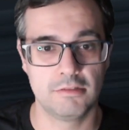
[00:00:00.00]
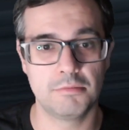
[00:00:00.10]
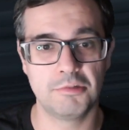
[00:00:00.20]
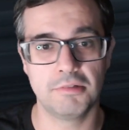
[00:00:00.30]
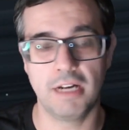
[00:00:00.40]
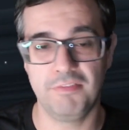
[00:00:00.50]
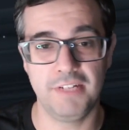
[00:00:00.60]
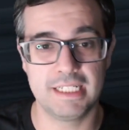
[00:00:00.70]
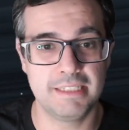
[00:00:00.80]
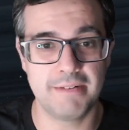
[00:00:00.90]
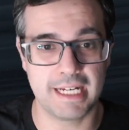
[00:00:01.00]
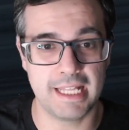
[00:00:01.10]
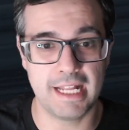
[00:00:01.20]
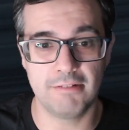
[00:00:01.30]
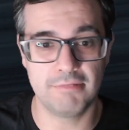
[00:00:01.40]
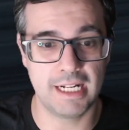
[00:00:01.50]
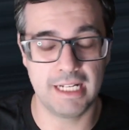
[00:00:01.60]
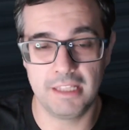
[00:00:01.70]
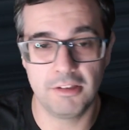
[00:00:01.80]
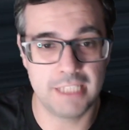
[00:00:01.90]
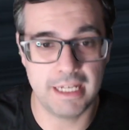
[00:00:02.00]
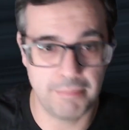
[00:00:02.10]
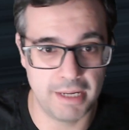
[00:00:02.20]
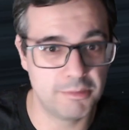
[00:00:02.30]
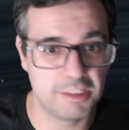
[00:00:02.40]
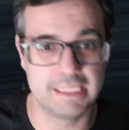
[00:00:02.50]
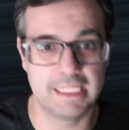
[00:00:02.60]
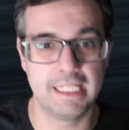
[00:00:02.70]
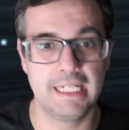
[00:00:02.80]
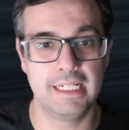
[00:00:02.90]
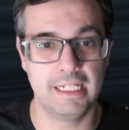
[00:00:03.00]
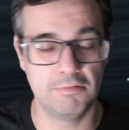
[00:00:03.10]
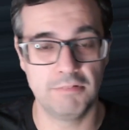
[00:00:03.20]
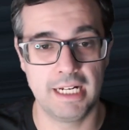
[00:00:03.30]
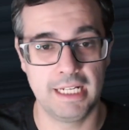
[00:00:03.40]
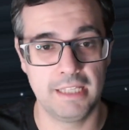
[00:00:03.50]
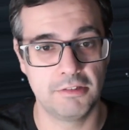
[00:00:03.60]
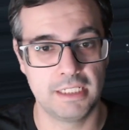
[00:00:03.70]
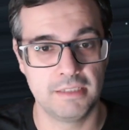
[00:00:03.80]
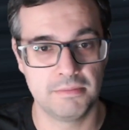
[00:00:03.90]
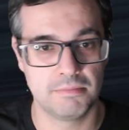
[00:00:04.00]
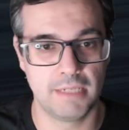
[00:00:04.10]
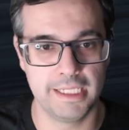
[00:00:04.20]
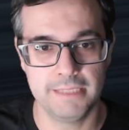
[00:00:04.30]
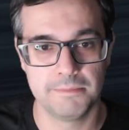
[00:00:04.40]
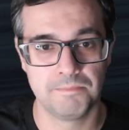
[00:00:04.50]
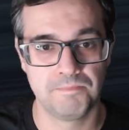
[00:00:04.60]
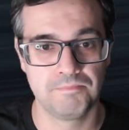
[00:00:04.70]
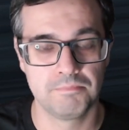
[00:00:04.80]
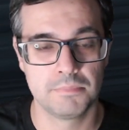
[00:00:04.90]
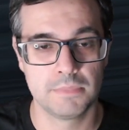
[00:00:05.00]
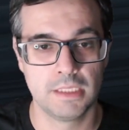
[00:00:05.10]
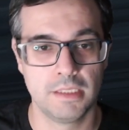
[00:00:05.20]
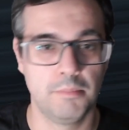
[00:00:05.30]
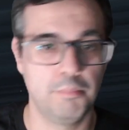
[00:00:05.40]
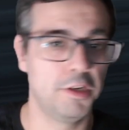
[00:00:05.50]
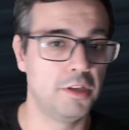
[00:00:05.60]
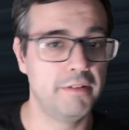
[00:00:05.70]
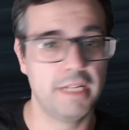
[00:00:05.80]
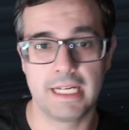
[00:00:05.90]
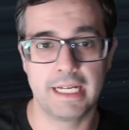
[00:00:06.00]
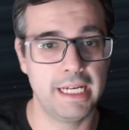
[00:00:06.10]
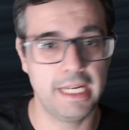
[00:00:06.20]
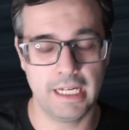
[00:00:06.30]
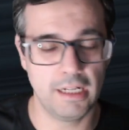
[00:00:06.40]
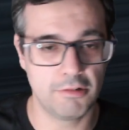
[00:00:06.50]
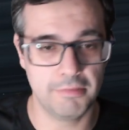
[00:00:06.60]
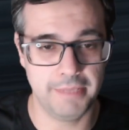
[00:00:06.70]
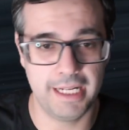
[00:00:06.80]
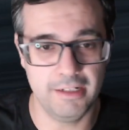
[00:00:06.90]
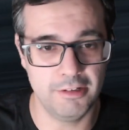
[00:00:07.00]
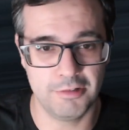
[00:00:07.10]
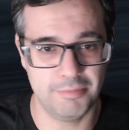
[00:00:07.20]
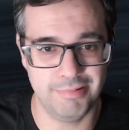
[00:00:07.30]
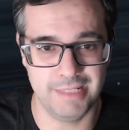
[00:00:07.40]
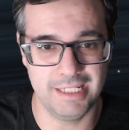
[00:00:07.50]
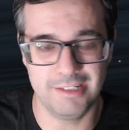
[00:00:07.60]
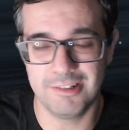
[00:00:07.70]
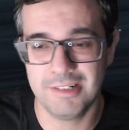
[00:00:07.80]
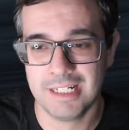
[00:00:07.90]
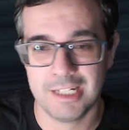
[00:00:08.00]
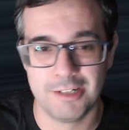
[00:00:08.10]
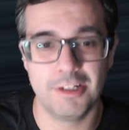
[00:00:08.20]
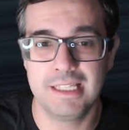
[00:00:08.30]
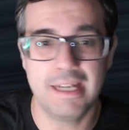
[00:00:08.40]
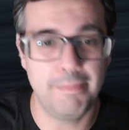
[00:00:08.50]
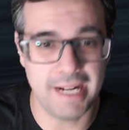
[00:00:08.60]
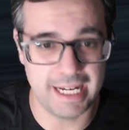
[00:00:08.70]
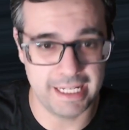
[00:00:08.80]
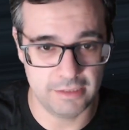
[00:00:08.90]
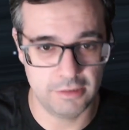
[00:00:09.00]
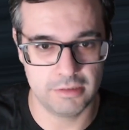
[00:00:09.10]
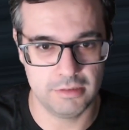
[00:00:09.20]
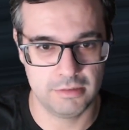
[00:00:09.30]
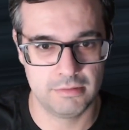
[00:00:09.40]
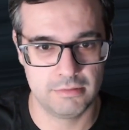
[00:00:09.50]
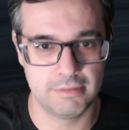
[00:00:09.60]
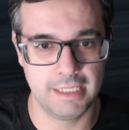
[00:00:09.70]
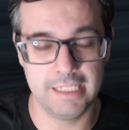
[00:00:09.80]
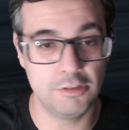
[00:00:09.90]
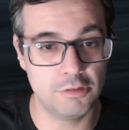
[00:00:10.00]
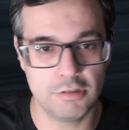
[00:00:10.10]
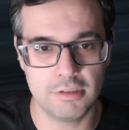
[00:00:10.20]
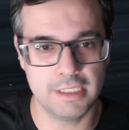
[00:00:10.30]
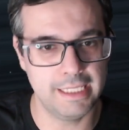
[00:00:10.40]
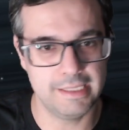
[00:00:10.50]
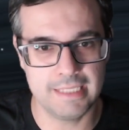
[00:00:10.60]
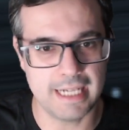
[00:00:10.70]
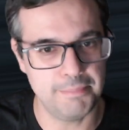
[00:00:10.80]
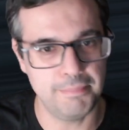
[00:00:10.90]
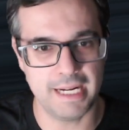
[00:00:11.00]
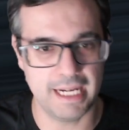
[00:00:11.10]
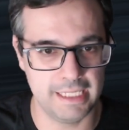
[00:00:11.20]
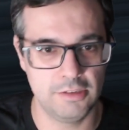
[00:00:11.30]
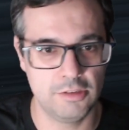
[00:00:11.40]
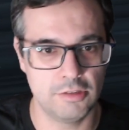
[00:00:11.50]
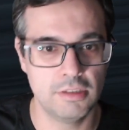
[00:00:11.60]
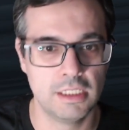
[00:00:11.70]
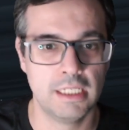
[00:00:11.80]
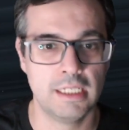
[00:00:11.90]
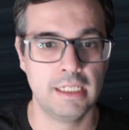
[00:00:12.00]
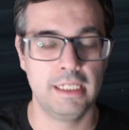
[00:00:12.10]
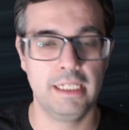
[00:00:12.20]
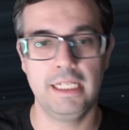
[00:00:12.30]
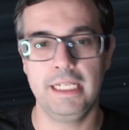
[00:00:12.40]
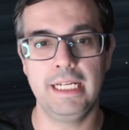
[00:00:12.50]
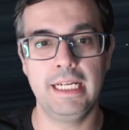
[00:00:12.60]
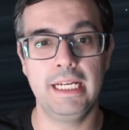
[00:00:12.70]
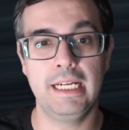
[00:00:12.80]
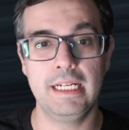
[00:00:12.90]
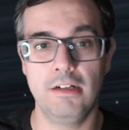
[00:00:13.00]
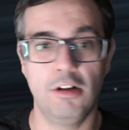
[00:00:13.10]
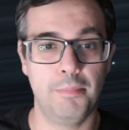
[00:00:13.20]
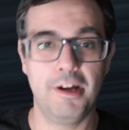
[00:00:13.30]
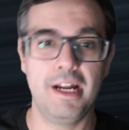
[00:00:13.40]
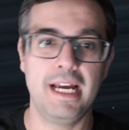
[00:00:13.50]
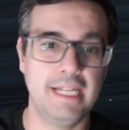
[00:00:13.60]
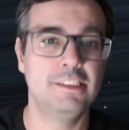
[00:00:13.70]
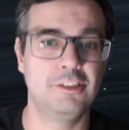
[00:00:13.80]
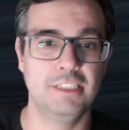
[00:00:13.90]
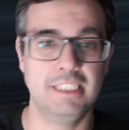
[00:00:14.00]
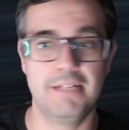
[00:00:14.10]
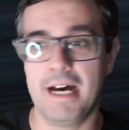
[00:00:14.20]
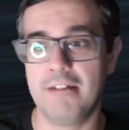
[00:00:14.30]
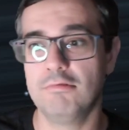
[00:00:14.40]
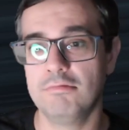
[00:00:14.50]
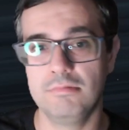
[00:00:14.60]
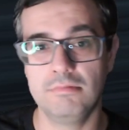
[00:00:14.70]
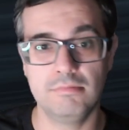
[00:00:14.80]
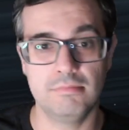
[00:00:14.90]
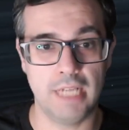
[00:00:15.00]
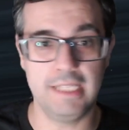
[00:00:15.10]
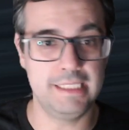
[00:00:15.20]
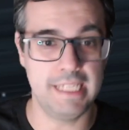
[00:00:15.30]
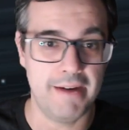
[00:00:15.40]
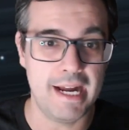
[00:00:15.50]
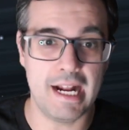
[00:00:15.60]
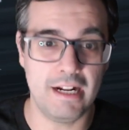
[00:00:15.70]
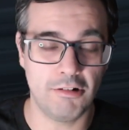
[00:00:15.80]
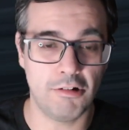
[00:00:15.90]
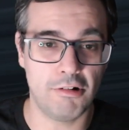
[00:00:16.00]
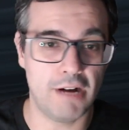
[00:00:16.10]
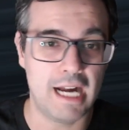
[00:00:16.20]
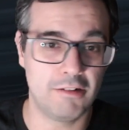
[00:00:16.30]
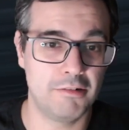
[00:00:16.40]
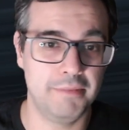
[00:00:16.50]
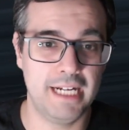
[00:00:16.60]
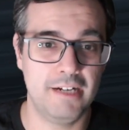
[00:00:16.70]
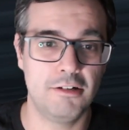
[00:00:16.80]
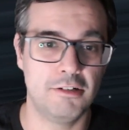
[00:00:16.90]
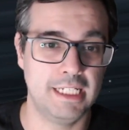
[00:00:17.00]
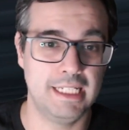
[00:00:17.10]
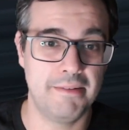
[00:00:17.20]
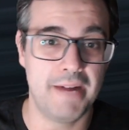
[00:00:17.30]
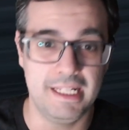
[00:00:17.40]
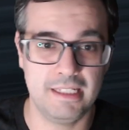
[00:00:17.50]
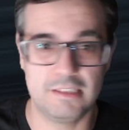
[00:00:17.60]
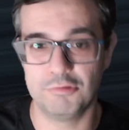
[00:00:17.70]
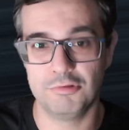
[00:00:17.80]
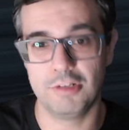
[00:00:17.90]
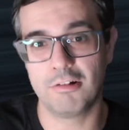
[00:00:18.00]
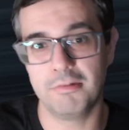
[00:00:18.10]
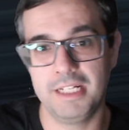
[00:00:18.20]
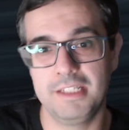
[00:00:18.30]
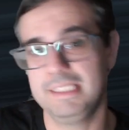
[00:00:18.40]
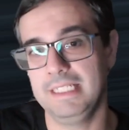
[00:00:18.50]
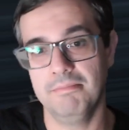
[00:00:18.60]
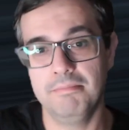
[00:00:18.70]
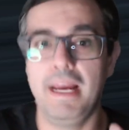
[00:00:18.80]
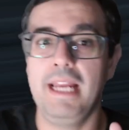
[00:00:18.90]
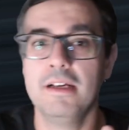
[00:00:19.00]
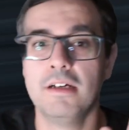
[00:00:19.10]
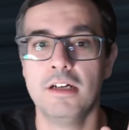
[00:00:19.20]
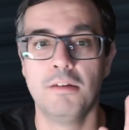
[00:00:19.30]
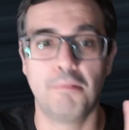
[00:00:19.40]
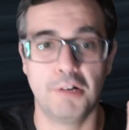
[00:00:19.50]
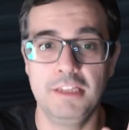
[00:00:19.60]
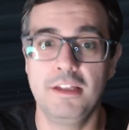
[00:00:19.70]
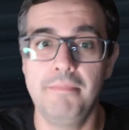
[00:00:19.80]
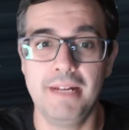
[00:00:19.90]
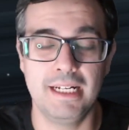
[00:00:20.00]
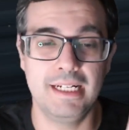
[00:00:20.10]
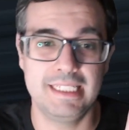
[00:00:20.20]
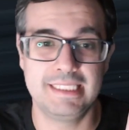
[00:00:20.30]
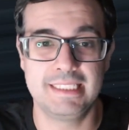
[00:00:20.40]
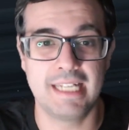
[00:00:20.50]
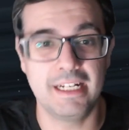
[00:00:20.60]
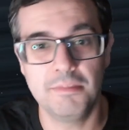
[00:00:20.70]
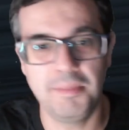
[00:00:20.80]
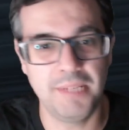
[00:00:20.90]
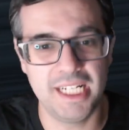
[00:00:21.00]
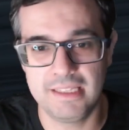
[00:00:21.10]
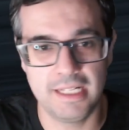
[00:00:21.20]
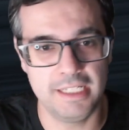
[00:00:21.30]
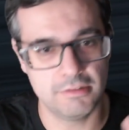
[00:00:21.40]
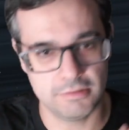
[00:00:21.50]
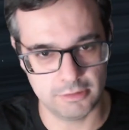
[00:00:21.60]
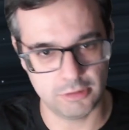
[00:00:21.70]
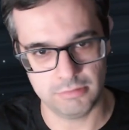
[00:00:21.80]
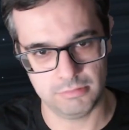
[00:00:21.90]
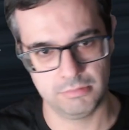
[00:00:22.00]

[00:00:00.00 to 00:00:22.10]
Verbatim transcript: Como al final se va a quedar en una anécdota, esperemos que se quede en una anécdota, ¿vale? Pero de verdad que el gobierno no puede, no, no está para esto, ¿vale? No está para esto. Y lo peor es eso, llevar un llevar algo al gobierno, oye, llevar este asunto al gobierno y decir, ¿veis? Por esta es necesario mi ministerio. No.